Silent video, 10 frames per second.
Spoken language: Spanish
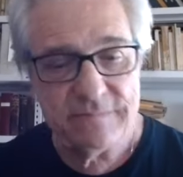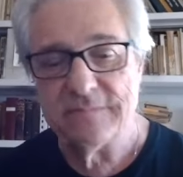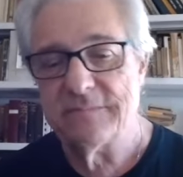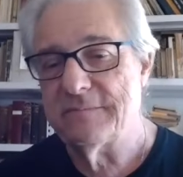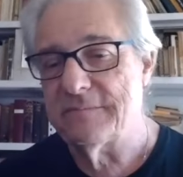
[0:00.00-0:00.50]

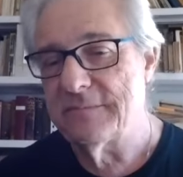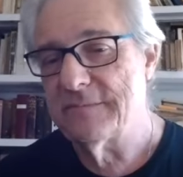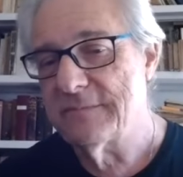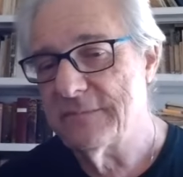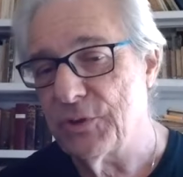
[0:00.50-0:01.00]
mm,
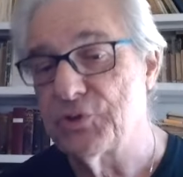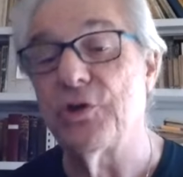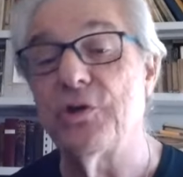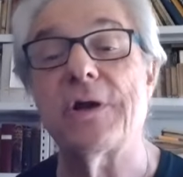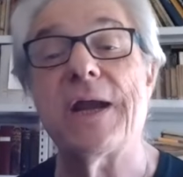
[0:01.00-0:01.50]
no
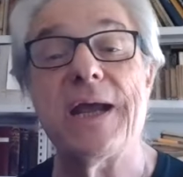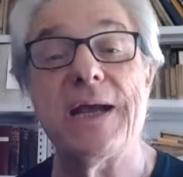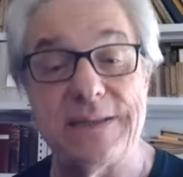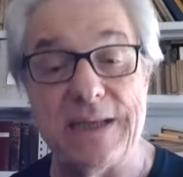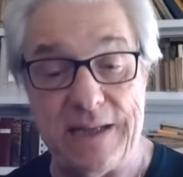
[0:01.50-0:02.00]
solo
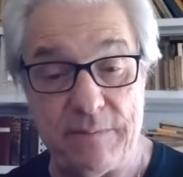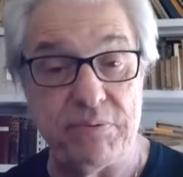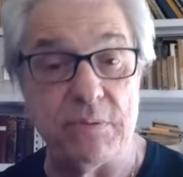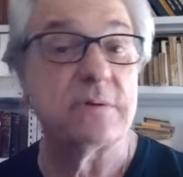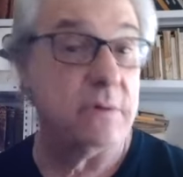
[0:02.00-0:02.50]

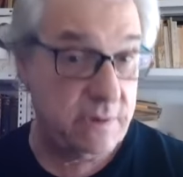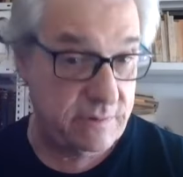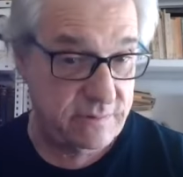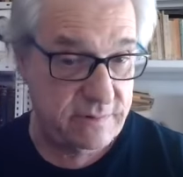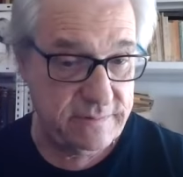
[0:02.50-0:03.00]
rescatada por
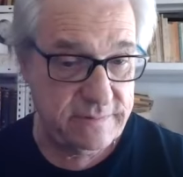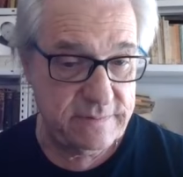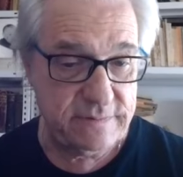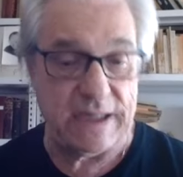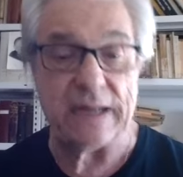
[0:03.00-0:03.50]
Hollywood,
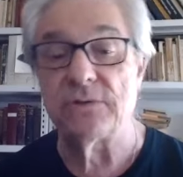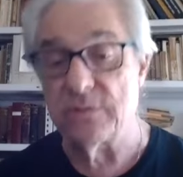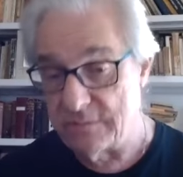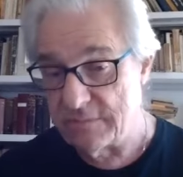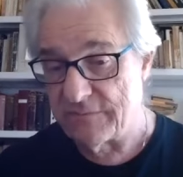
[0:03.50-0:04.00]

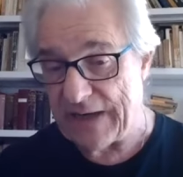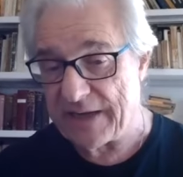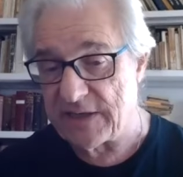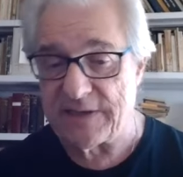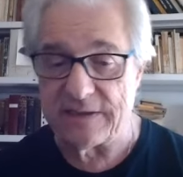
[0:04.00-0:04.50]
tanto
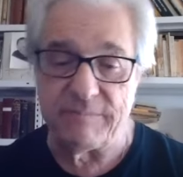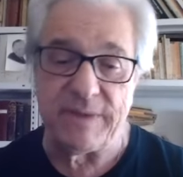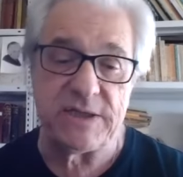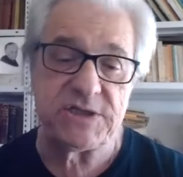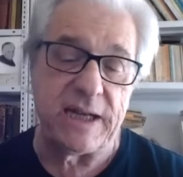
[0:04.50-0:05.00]
Frankenstein de
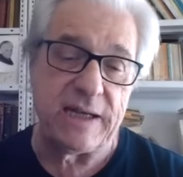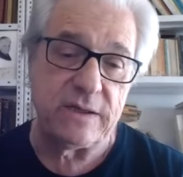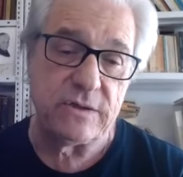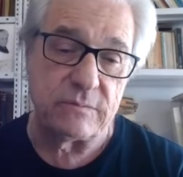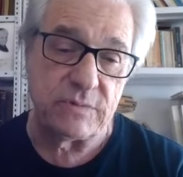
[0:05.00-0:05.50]
Mary
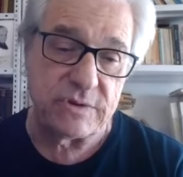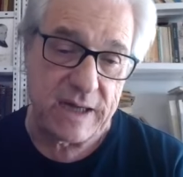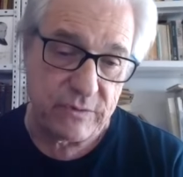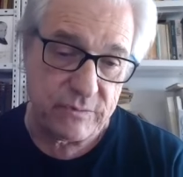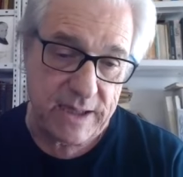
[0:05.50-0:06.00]
Shelley como
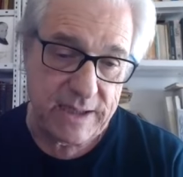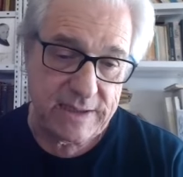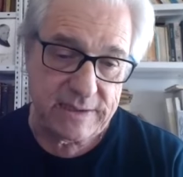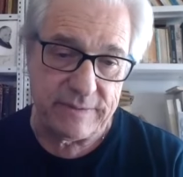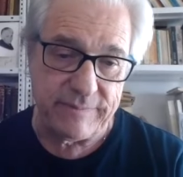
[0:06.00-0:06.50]
Drácula
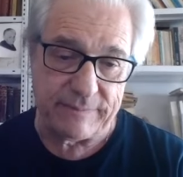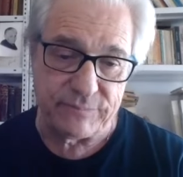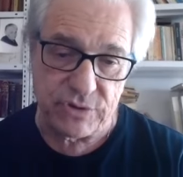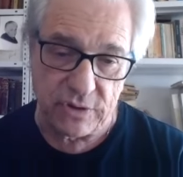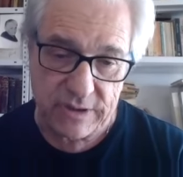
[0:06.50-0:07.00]
de
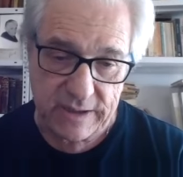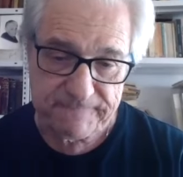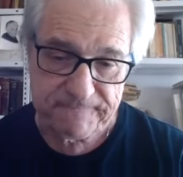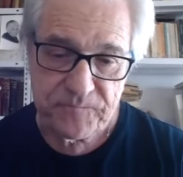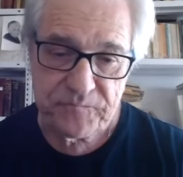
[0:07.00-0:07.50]
Bram Stoker.
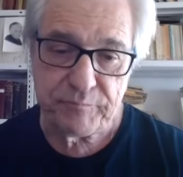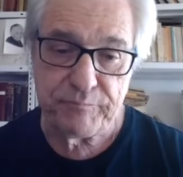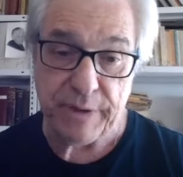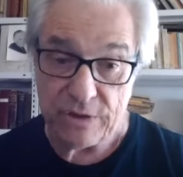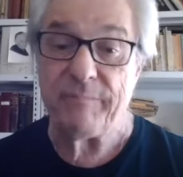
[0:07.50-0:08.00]

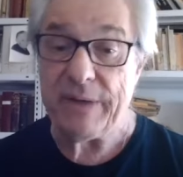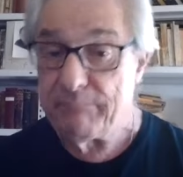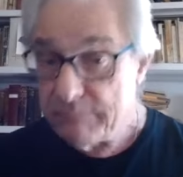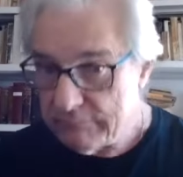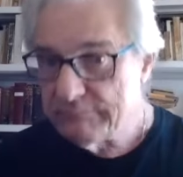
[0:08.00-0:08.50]
Pero
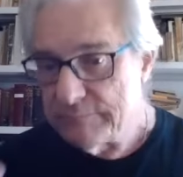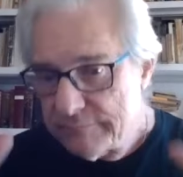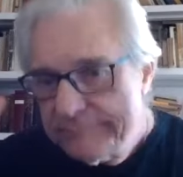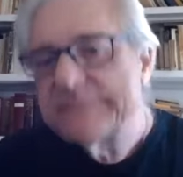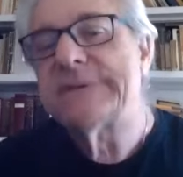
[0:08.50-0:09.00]
también,
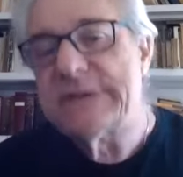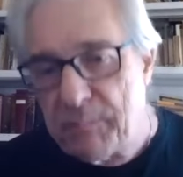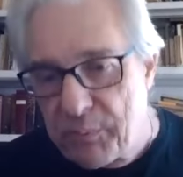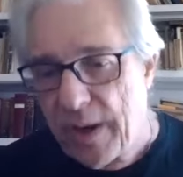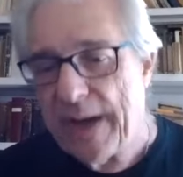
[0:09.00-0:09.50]

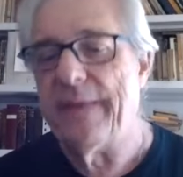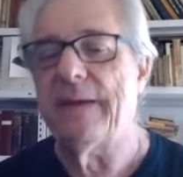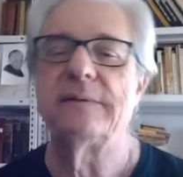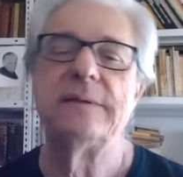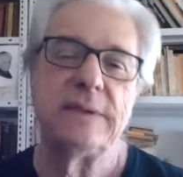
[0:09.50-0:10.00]
si
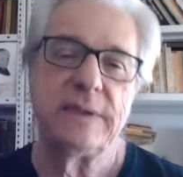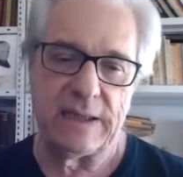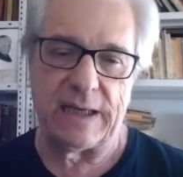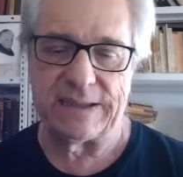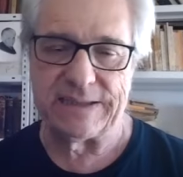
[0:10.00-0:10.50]
pueden
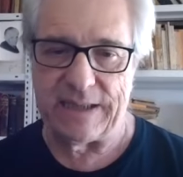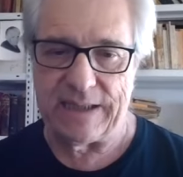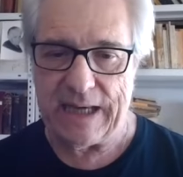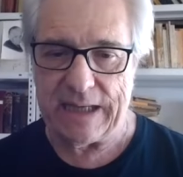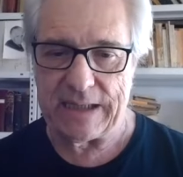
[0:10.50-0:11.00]

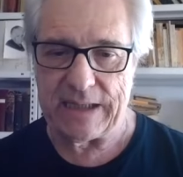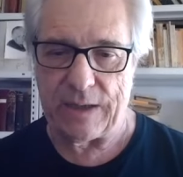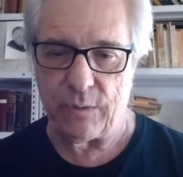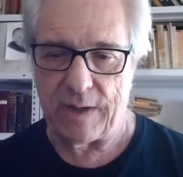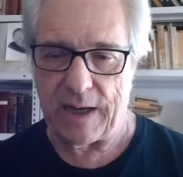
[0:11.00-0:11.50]
acceder
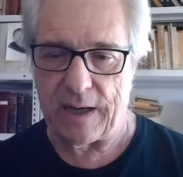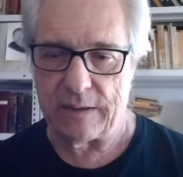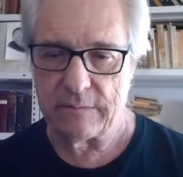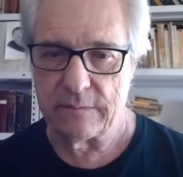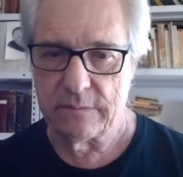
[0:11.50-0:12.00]
a una